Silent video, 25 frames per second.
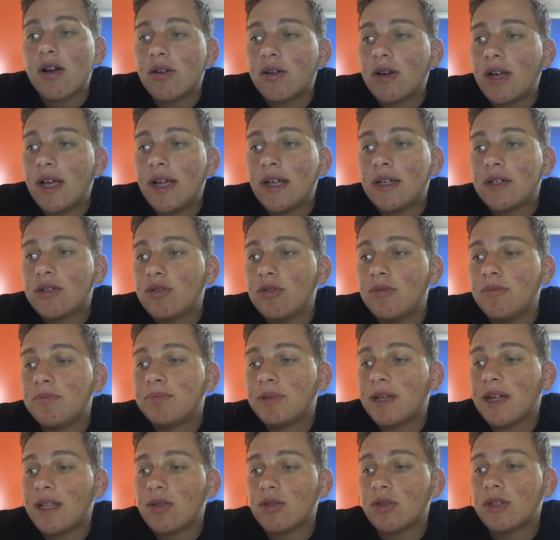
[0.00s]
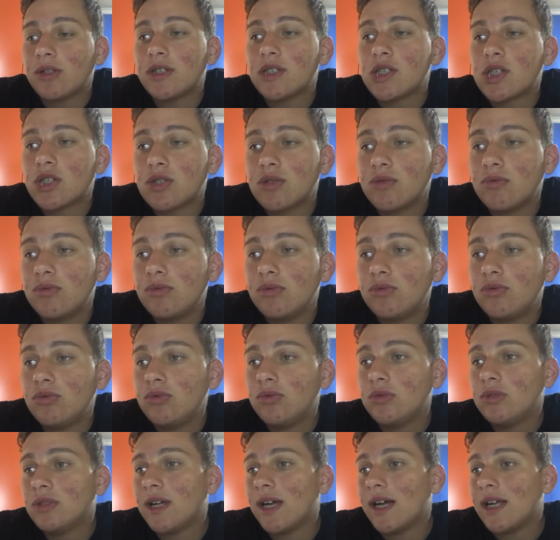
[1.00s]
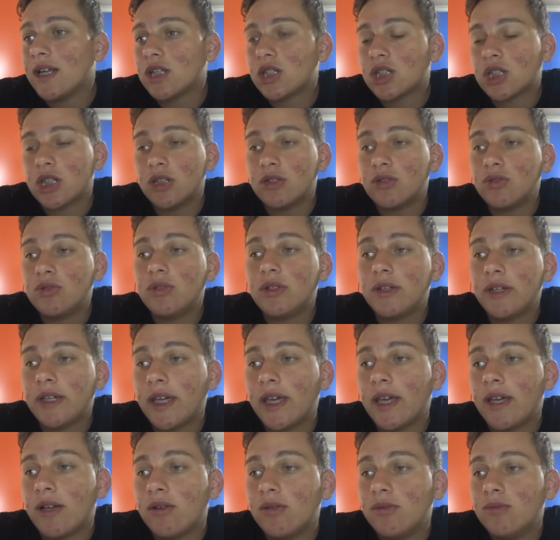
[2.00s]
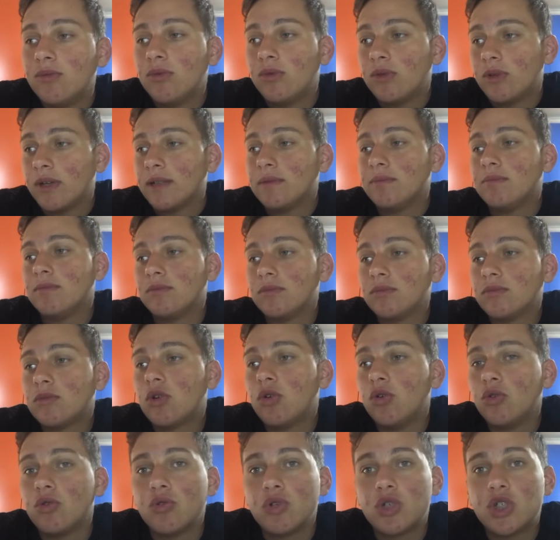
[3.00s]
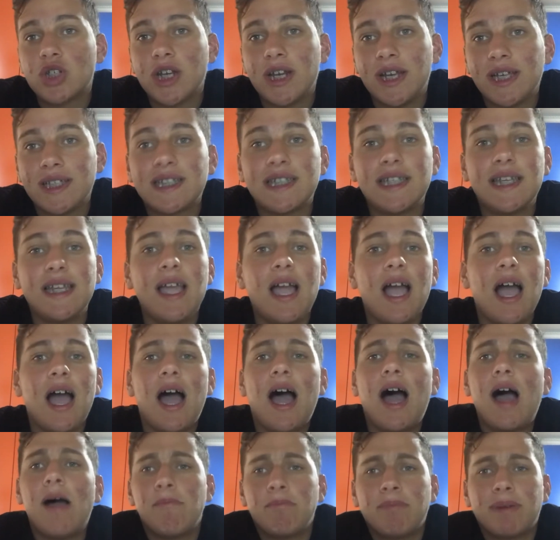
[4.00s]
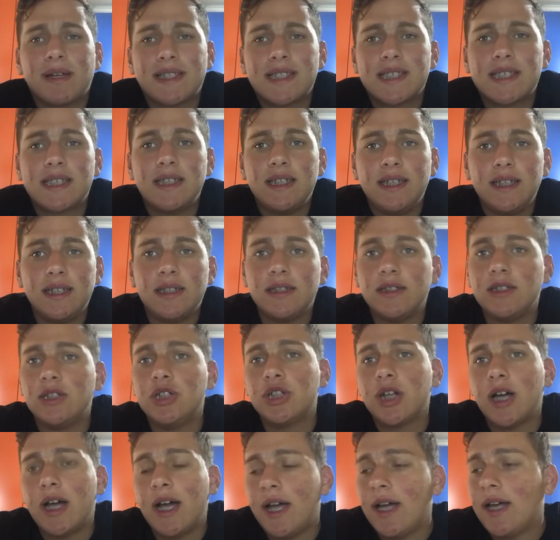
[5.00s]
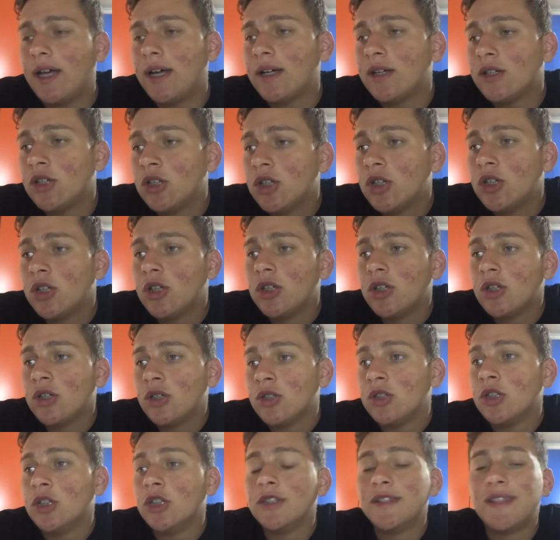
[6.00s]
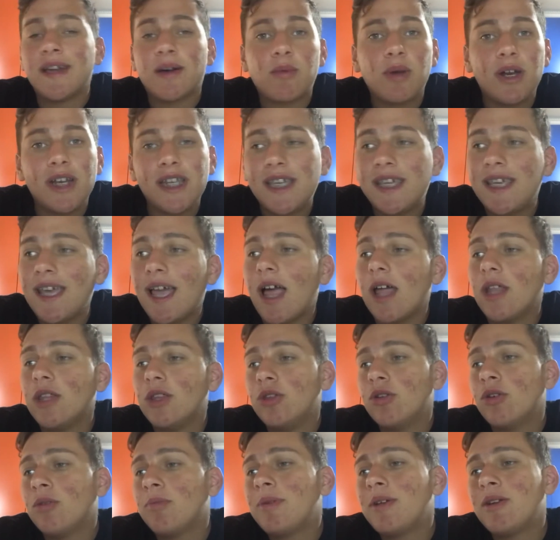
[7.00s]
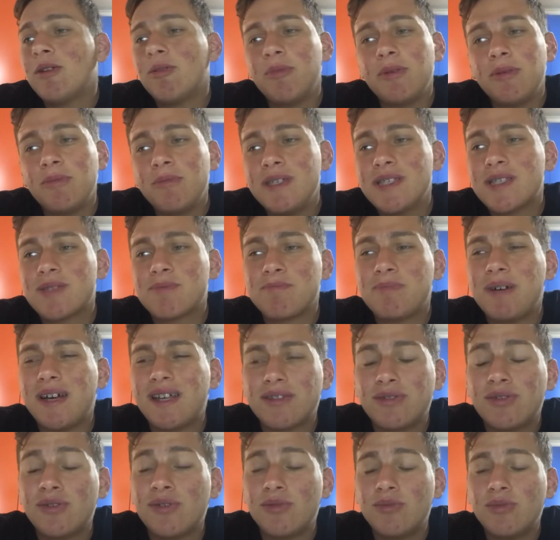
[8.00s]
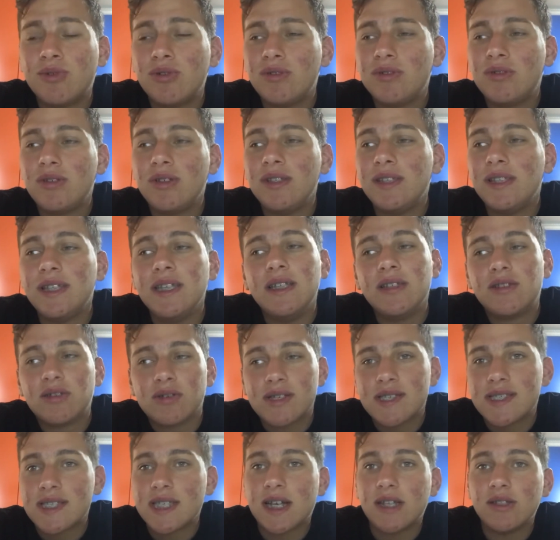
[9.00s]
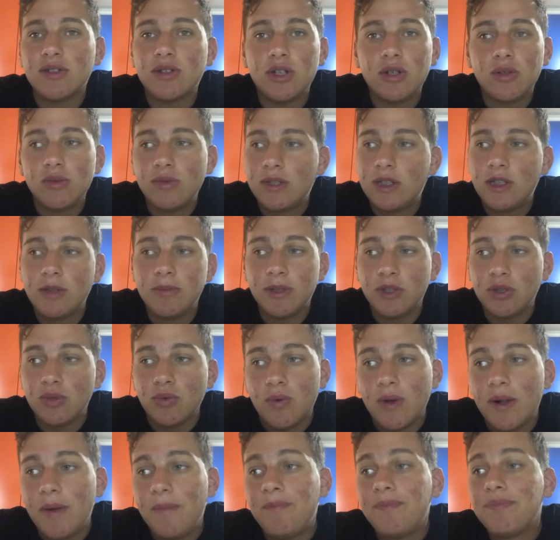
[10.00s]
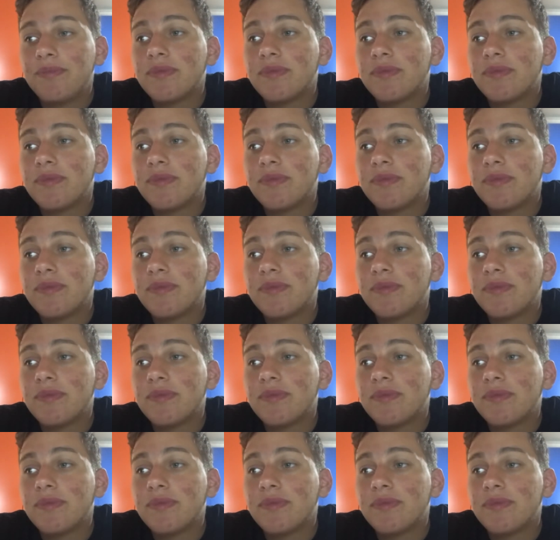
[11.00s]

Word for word: non ha comprato nessun calciatore che comunque conosce la Serie A, ha Pazzini già eh, da qualche anno, però per me spartono molto indietro e saranno le ultime due.